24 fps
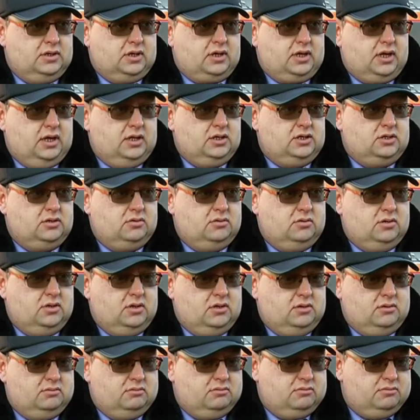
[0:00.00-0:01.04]

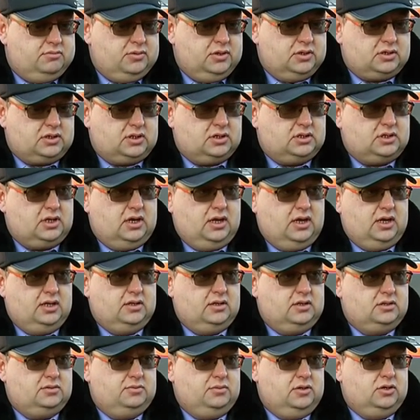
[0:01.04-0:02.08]
заканчивая
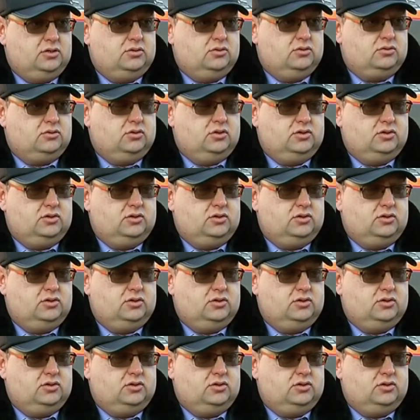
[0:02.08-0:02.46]
пескосоляной смесью,